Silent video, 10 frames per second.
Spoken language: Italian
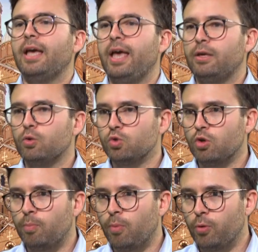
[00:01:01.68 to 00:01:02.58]
è chiuso
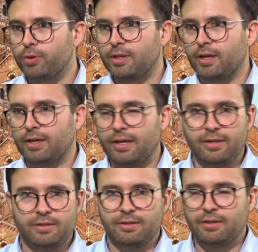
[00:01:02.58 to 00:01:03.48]
il ponte
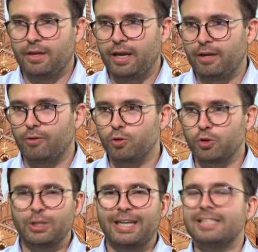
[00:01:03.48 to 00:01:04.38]
che è in
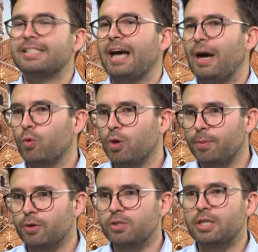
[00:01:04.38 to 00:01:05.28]
corso di restauro,
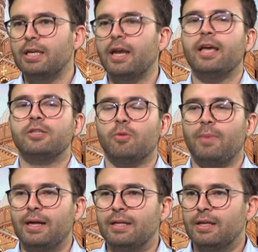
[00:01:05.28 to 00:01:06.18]
per così dire, insomma